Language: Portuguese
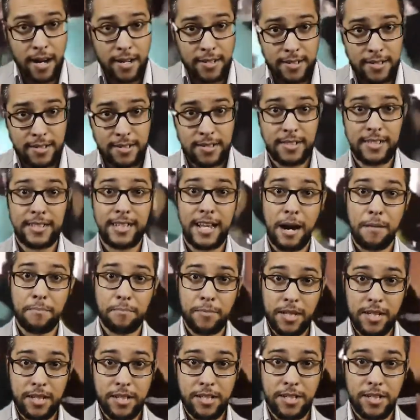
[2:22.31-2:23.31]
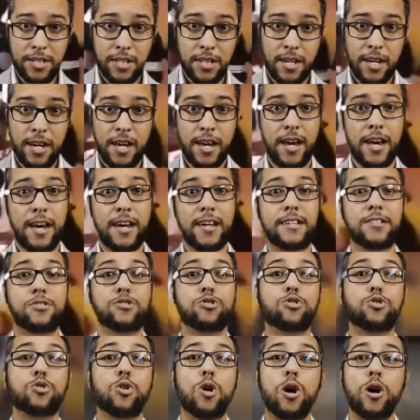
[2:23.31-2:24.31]
Mas, na mídia, eles
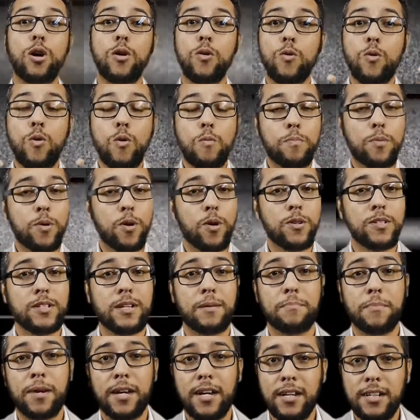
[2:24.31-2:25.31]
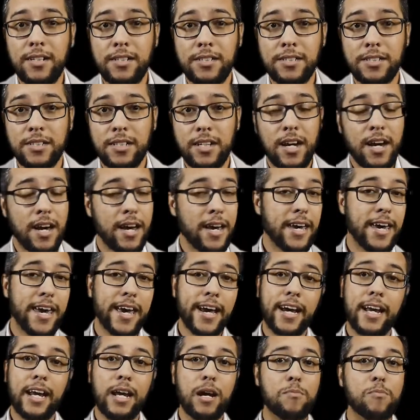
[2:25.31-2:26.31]
choram copiosamente e
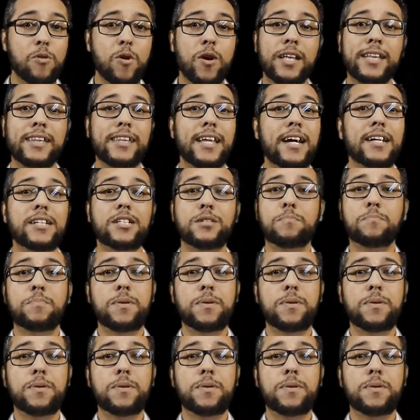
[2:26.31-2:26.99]
reclamam até de